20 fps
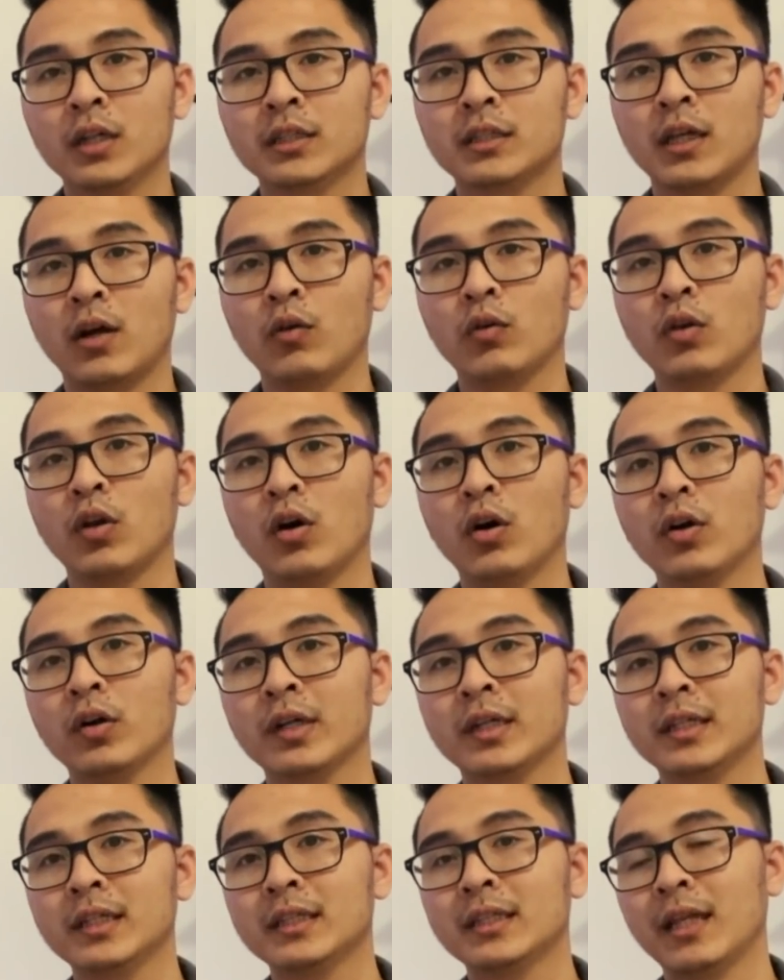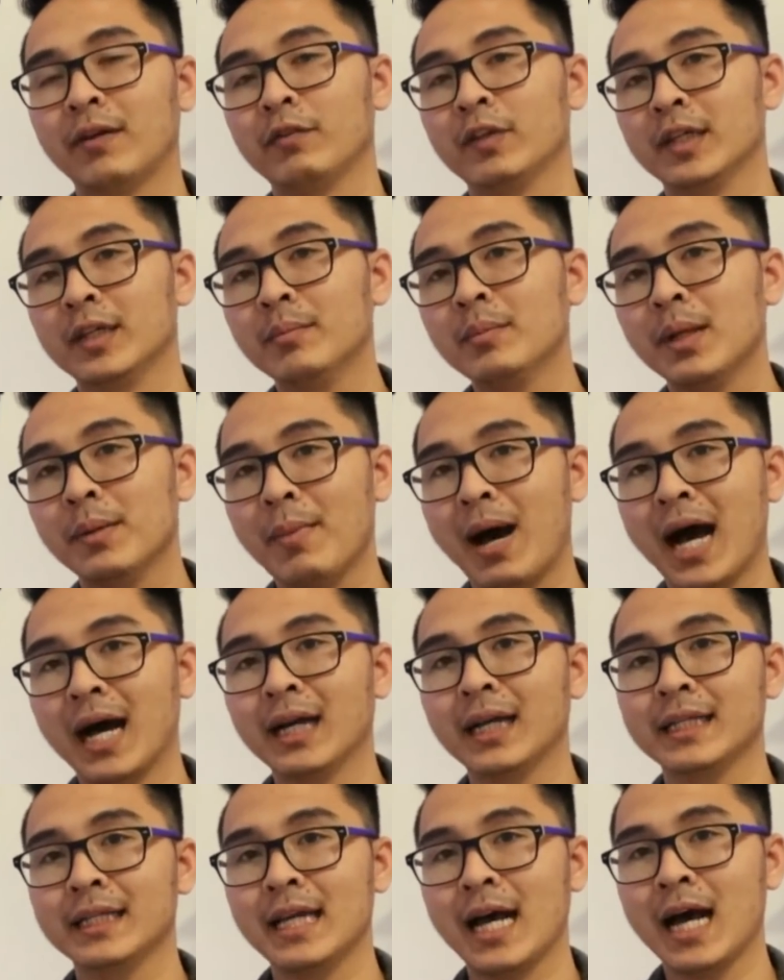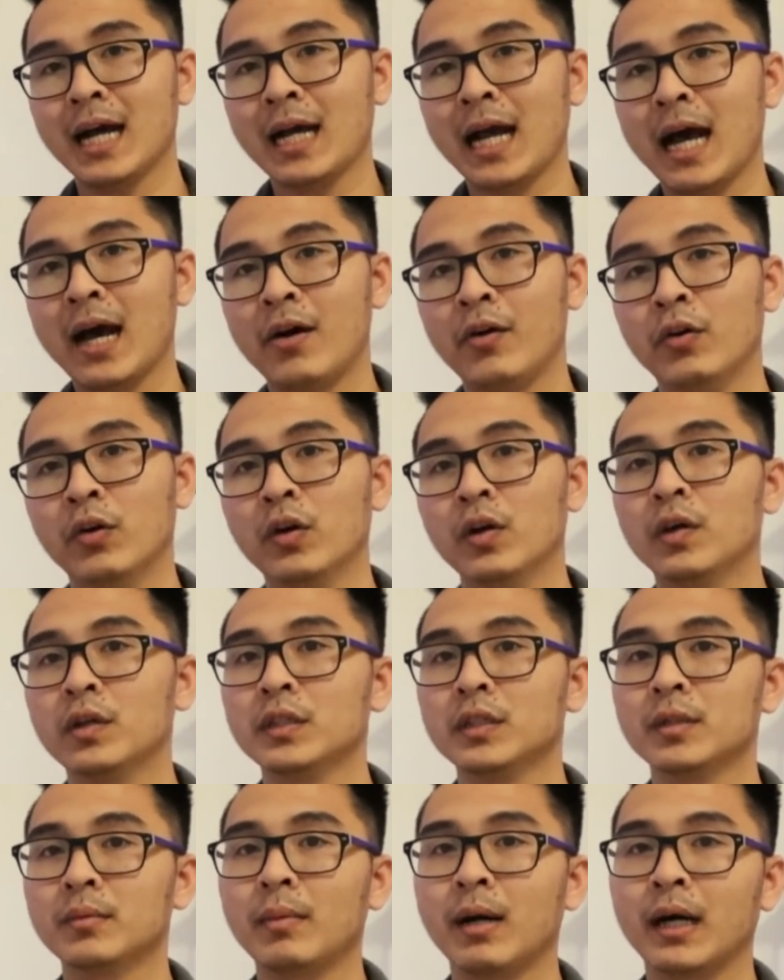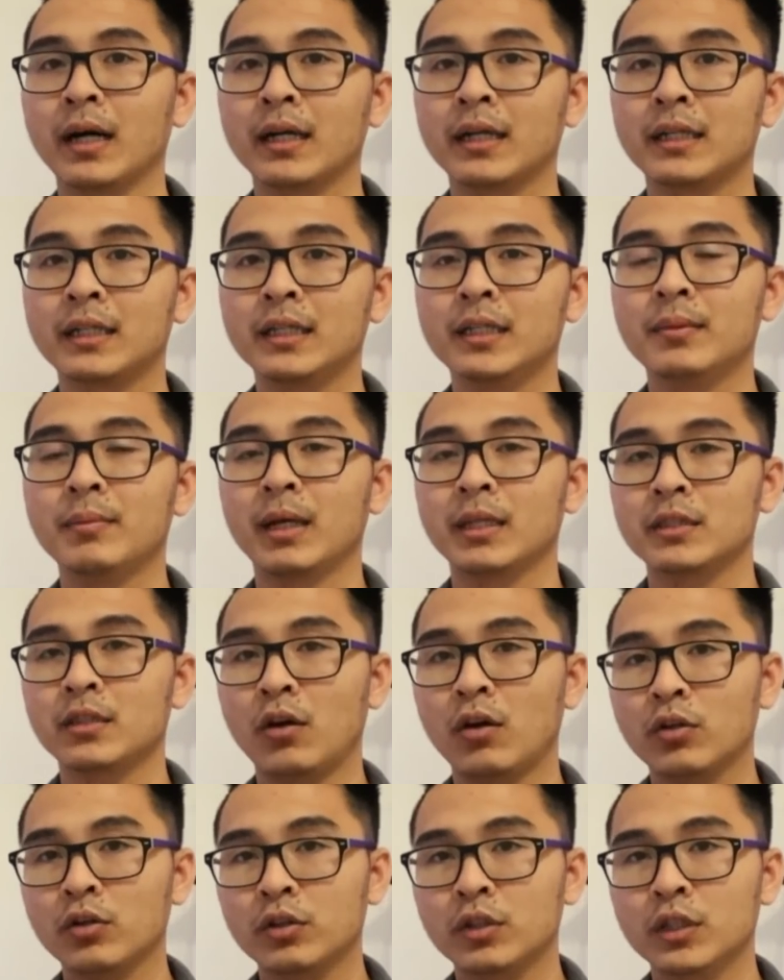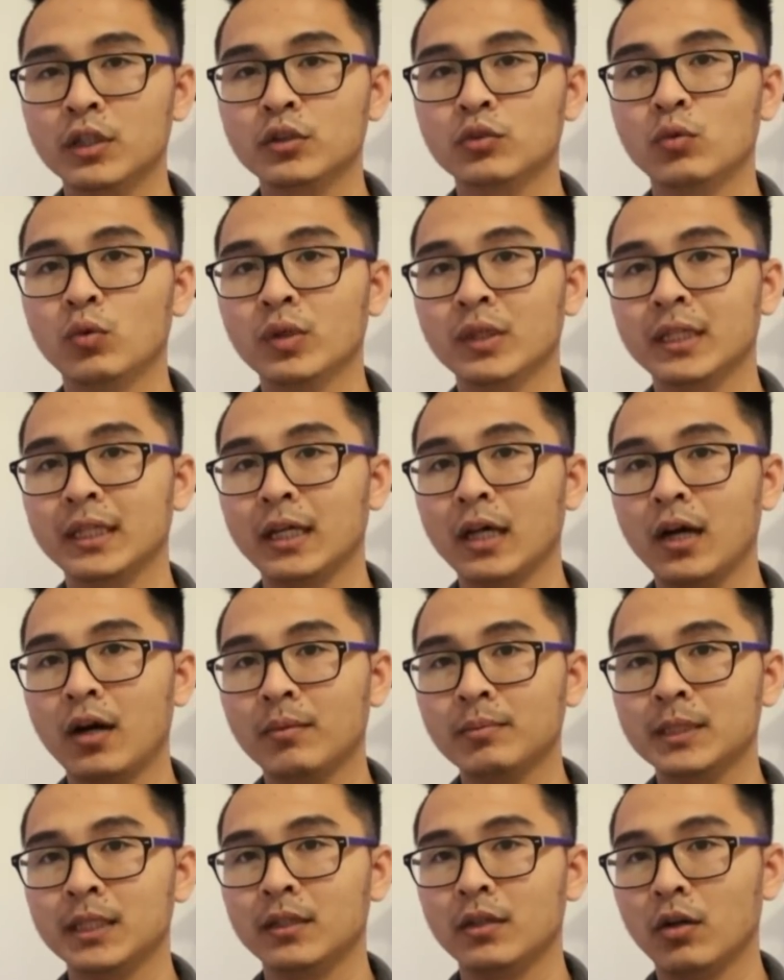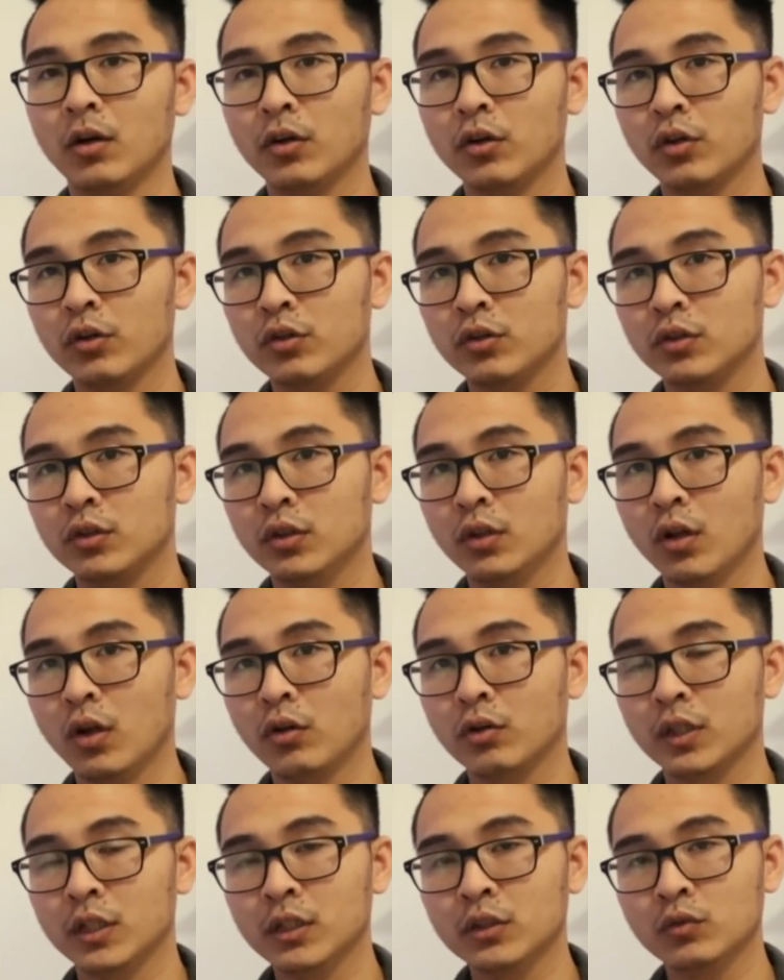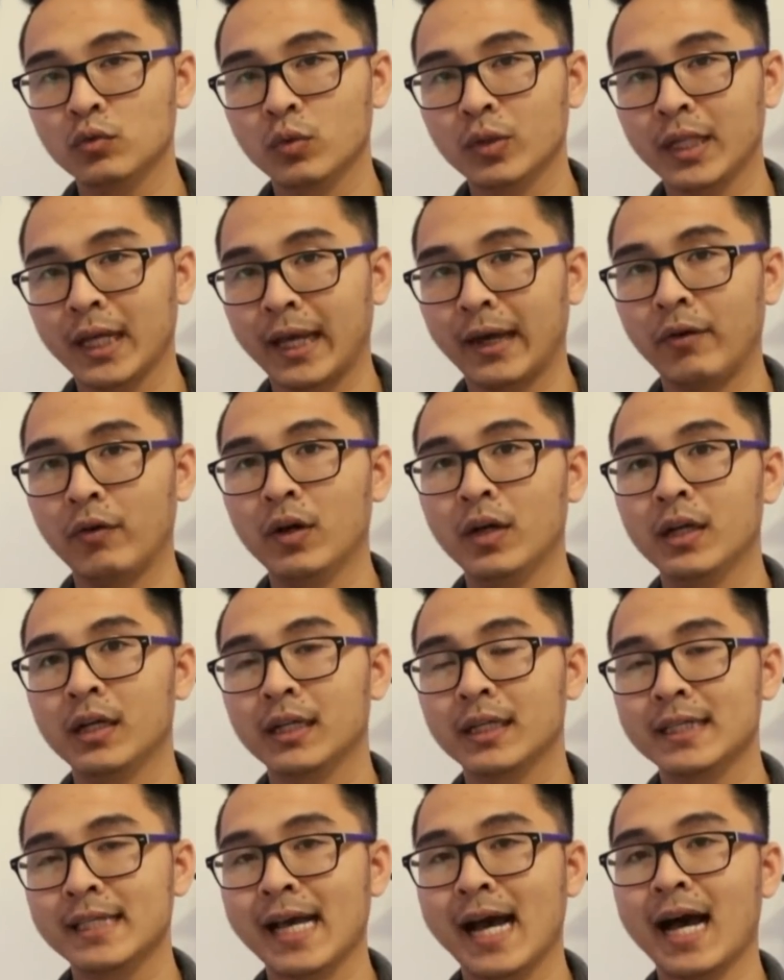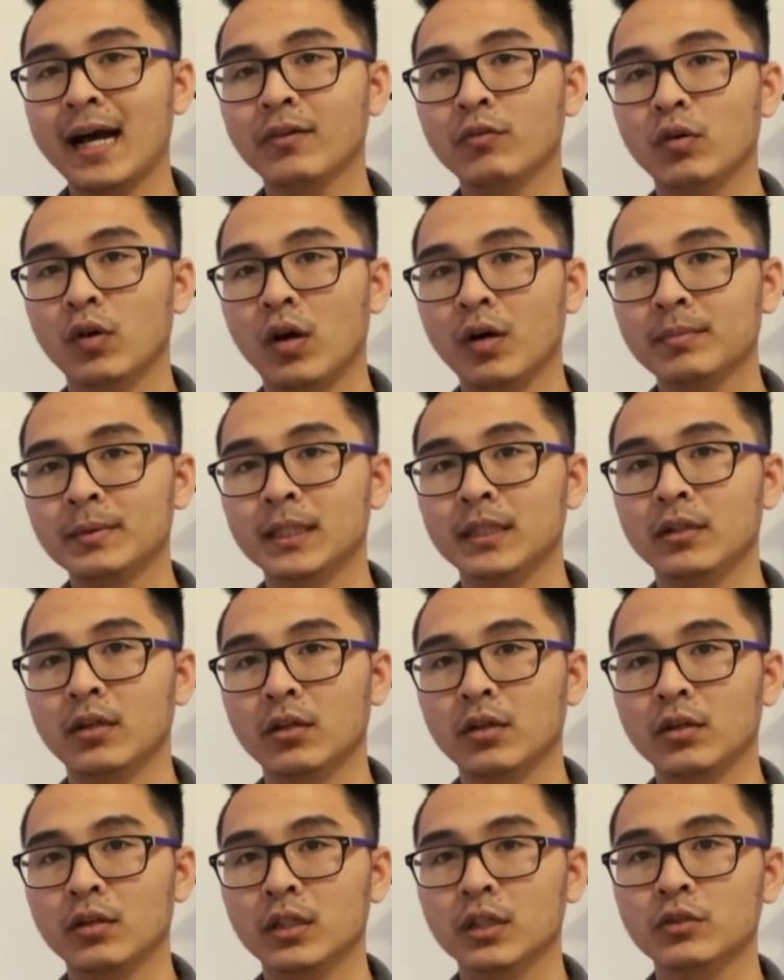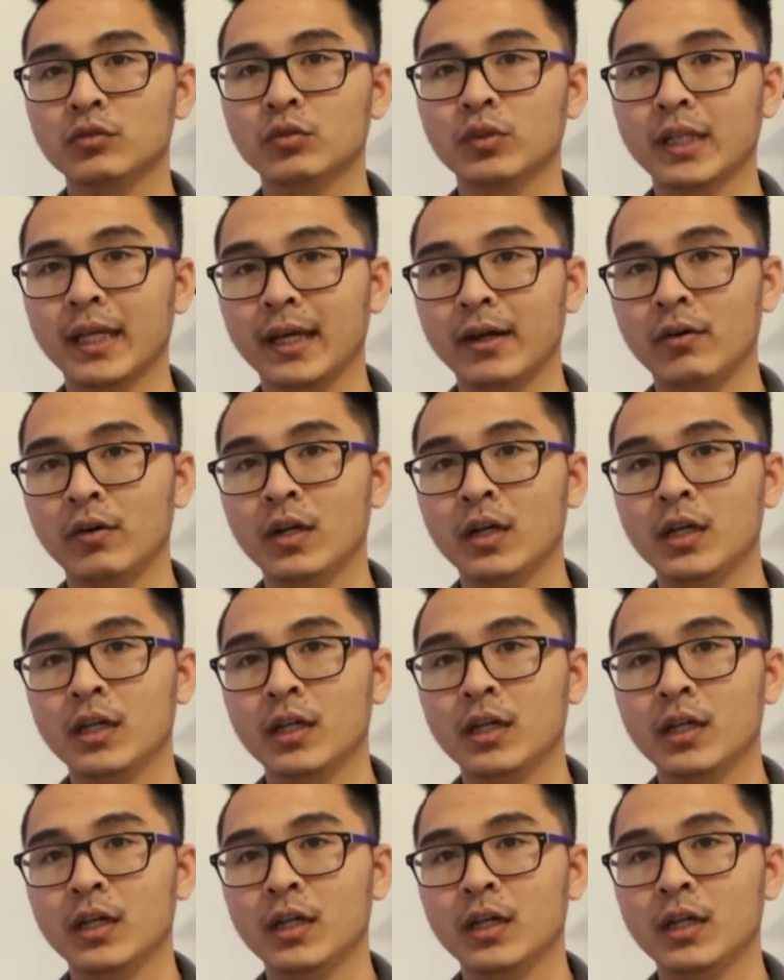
Sau đó khi tại vì khi mình bán là giá cao, nhưng mà khi mà stock nó rớt xuống thì cái option đó nó nó rớt xuống theo, cái giá của option đó nó rớt xuống theo.